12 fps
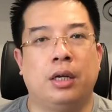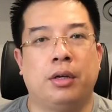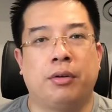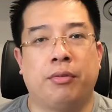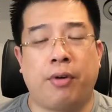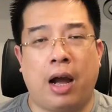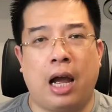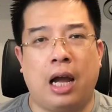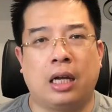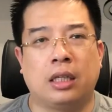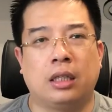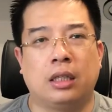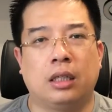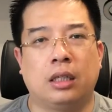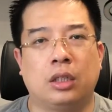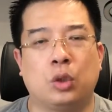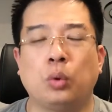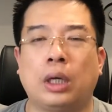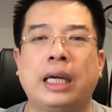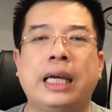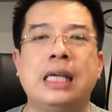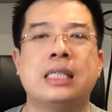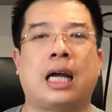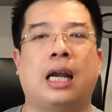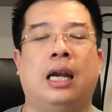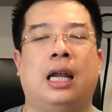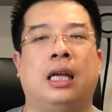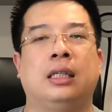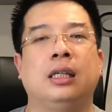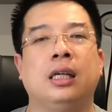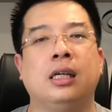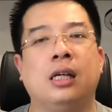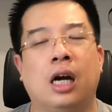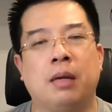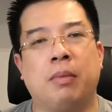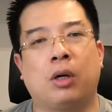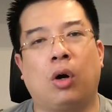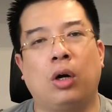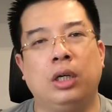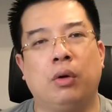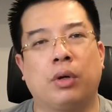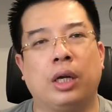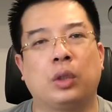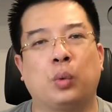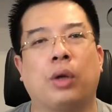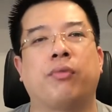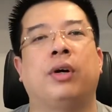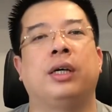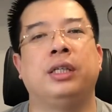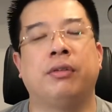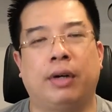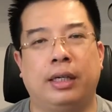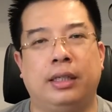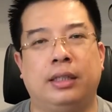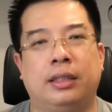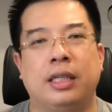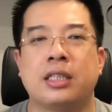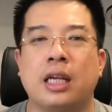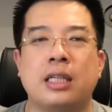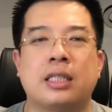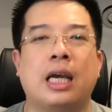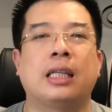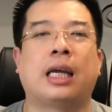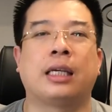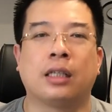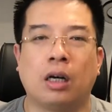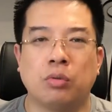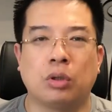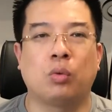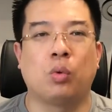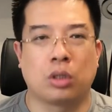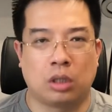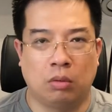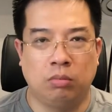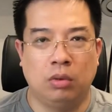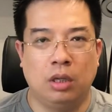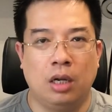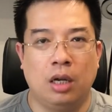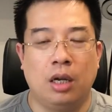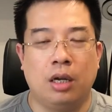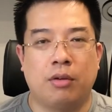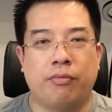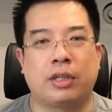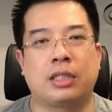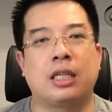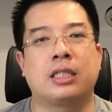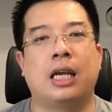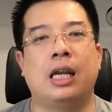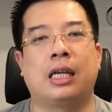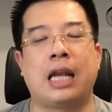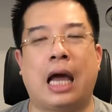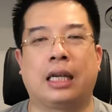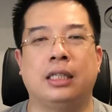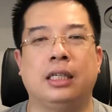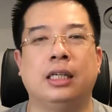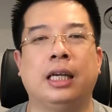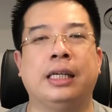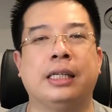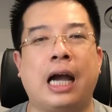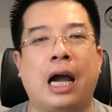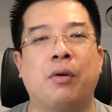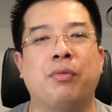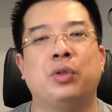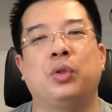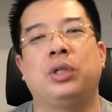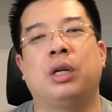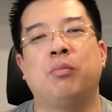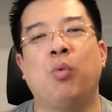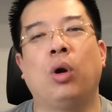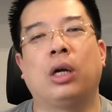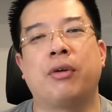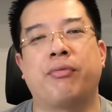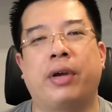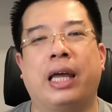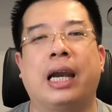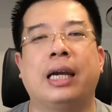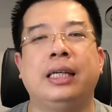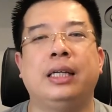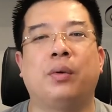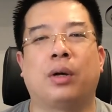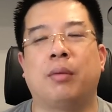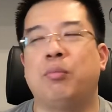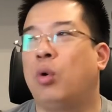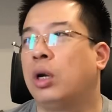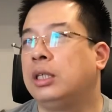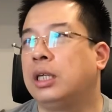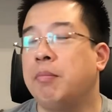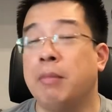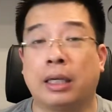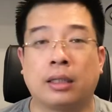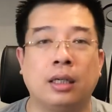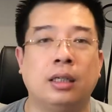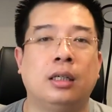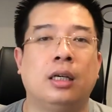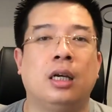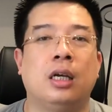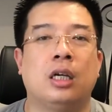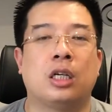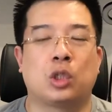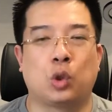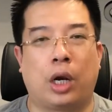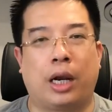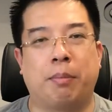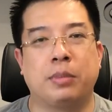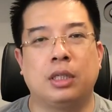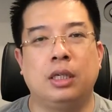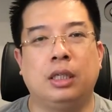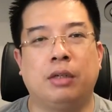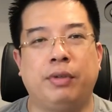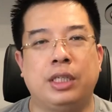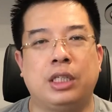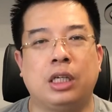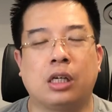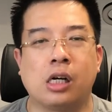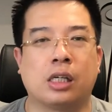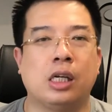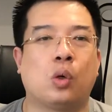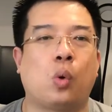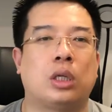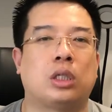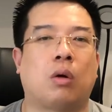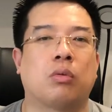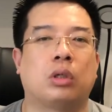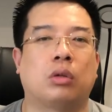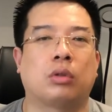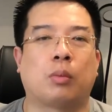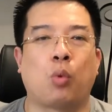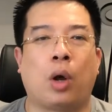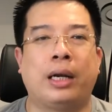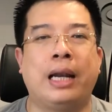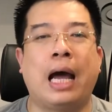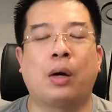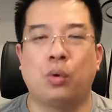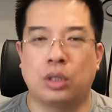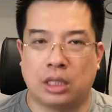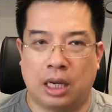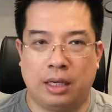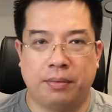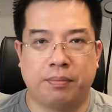Và chúng ta nghĩ rằng là những người mà có cái điều kiện tuyệt vời như vậy thì rất dễ thành công trong cuộc sống và rất dễ là đạt được những đỉnh cao, ví dụ như là mua được cái Ferrari hoặc là mua được những cái biệt thự, rồi là nắm giữ những trí cực kỳ quan trọng trong tập đoàn đa quốc gia.